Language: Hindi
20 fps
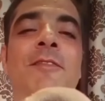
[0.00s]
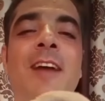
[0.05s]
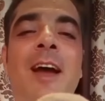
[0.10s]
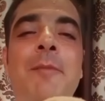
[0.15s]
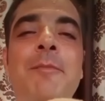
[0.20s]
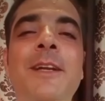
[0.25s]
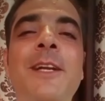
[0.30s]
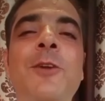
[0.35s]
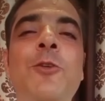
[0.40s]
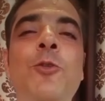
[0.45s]
मैं
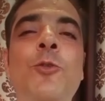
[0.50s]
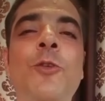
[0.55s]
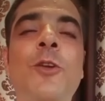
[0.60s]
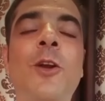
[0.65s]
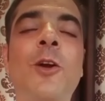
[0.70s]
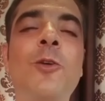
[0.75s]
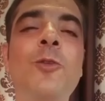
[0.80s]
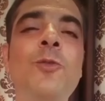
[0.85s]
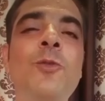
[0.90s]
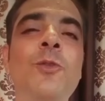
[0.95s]
फैमिली ढूंढ
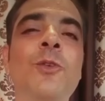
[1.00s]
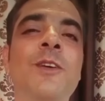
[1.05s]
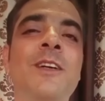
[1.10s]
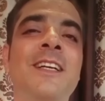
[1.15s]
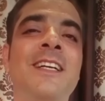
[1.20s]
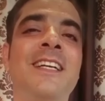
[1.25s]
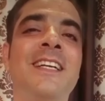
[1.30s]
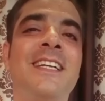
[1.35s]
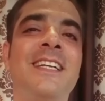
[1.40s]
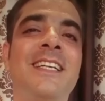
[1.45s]
रहा हूँ
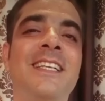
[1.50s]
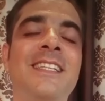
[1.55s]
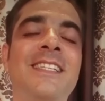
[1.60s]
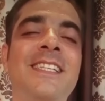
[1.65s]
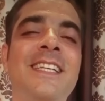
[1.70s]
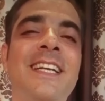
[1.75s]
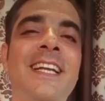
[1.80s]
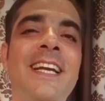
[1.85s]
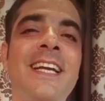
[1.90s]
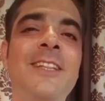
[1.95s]

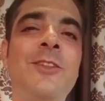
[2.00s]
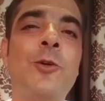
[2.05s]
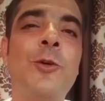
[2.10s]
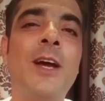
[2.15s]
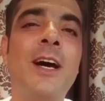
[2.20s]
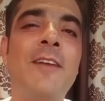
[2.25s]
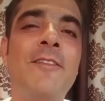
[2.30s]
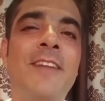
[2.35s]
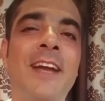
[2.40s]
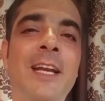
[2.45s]
जिन्हें
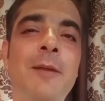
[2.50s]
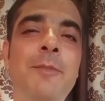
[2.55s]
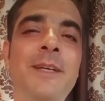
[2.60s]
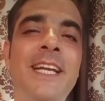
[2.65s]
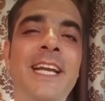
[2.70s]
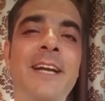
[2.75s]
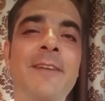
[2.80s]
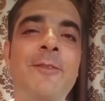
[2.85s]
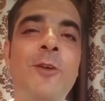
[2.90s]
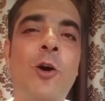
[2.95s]
थोड़ा वेल
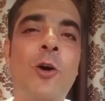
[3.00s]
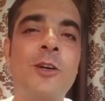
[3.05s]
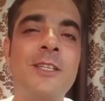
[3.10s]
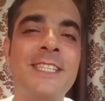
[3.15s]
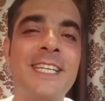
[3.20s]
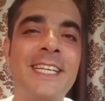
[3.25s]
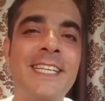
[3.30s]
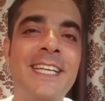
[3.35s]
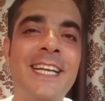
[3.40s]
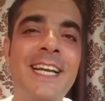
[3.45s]
बिहेव
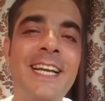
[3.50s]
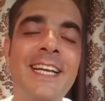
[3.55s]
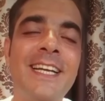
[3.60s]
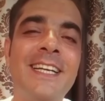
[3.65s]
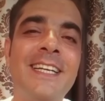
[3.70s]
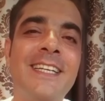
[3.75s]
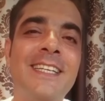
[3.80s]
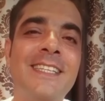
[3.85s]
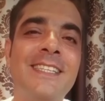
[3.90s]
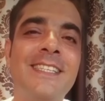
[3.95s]
डॉग चाहिए
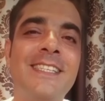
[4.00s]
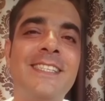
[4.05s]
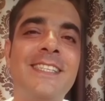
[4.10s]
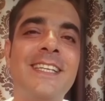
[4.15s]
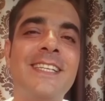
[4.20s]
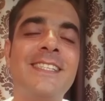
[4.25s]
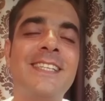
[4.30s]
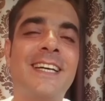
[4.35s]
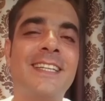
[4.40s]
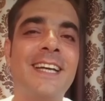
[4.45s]

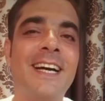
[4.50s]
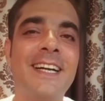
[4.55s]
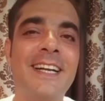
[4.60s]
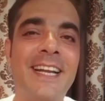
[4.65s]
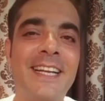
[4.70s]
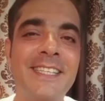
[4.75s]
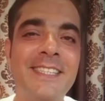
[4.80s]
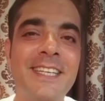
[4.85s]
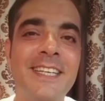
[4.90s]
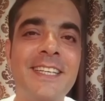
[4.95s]
जिसे ज़्यादा
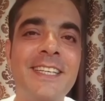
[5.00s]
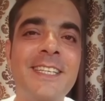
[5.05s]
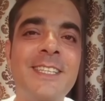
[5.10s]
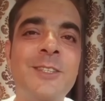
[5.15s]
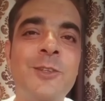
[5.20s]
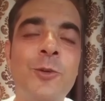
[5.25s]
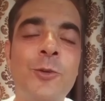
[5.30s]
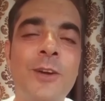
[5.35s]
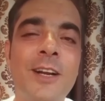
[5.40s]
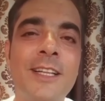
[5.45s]
अटेंशन की
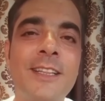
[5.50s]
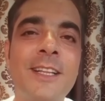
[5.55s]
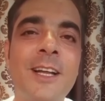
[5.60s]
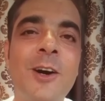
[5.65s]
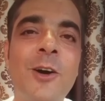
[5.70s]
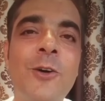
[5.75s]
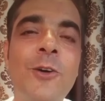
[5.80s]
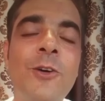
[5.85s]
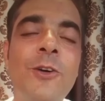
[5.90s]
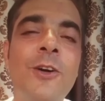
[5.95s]
ज़रूरत ना
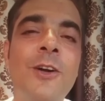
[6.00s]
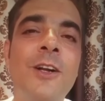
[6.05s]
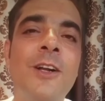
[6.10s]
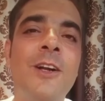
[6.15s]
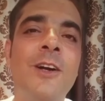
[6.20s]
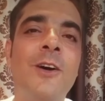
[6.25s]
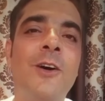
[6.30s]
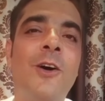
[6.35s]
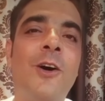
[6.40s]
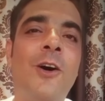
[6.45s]
हो
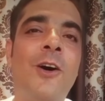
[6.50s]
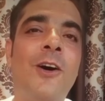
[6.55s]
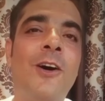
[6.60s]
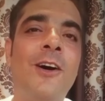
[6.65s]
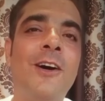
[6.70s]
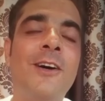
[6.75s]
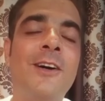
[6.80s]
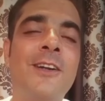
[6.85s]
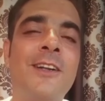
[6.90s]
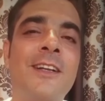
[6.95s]

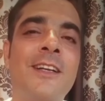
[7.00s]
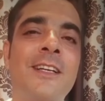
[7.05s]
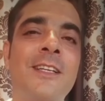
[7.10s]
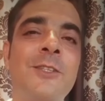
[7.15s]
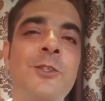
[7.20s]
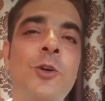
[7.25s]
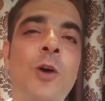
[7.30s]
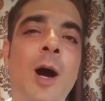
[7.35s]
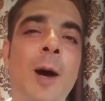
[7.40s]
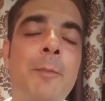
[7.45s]
और
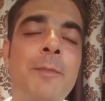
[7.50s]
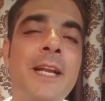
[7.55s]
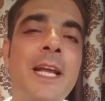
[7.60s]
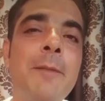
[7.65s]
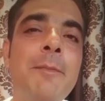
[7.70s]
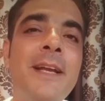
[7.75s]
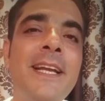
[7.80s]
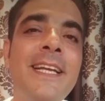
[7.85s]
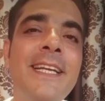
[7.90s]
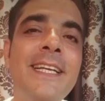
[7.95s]
जो अपने
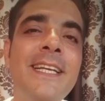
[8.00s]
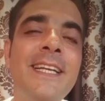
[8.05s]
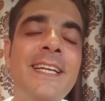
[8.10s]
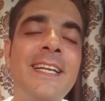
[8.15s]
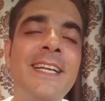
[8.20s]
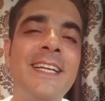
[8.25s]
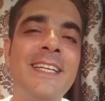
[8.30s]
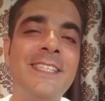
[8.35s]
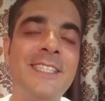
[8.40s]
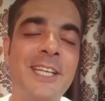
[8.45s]
में ही
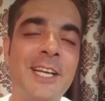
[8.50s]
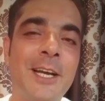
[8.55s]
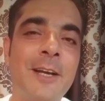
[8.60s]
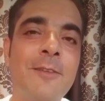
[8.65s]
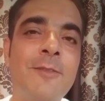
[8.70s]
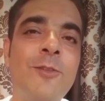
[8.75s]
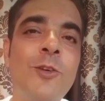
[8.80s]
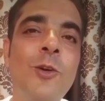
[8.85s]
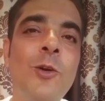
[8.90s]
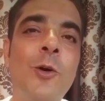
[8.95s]

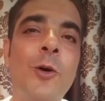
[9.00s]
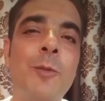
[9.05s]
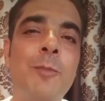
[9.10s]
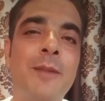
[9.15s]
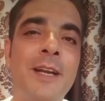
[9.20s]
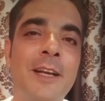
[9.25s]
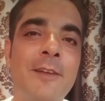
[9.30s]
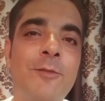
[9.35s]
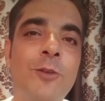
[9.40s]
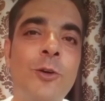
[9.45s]
चेयरफुल और
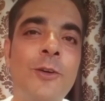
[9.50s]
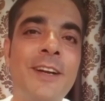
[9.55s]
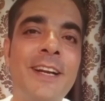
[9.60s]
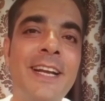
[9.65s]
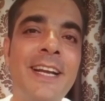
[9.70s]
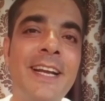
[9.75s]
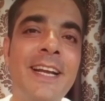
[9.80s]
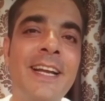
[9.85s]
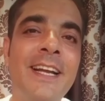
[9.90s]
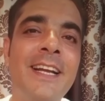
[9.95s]
प्लेफुल
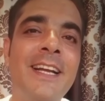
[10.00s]
रहे